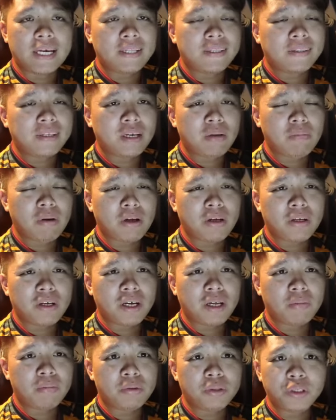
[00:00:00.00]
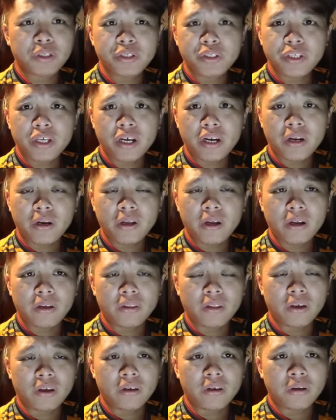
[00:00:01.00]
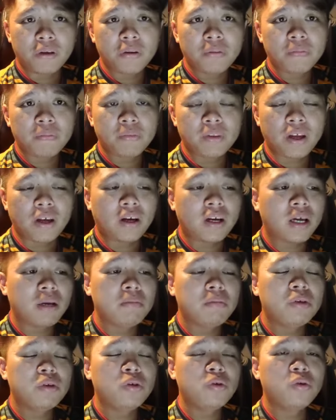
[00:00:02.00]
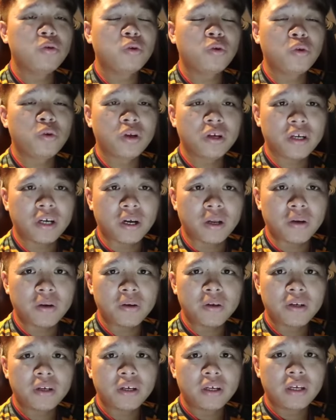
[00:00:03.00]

yang terlibat dengan pengisytiharan harta ini akan menurunkan